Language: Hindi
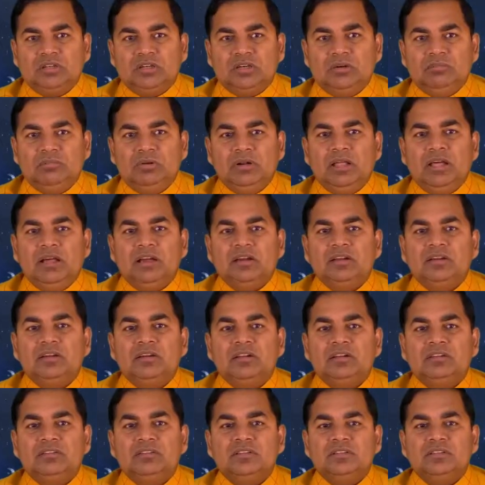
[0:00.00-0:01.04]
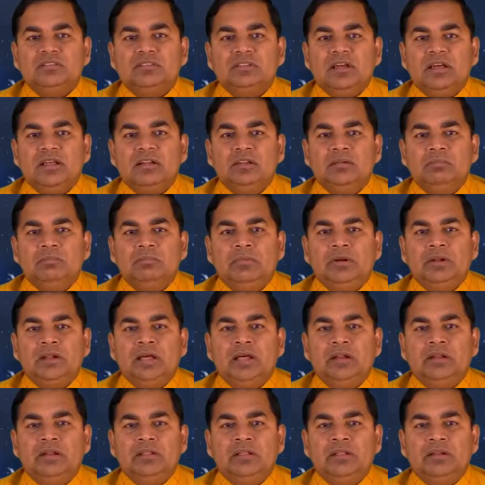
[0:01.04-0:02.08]
कमलाकर दिशा
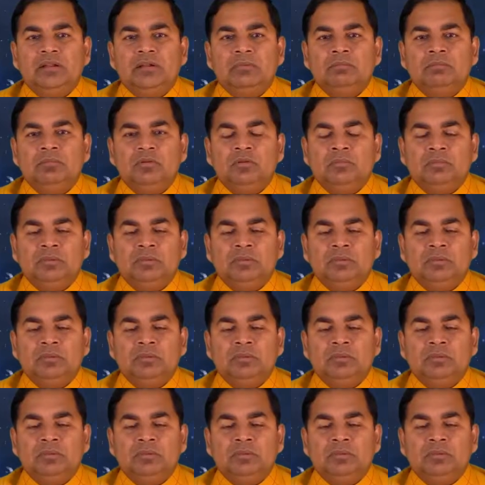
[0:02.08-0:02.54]
लंबना नयनम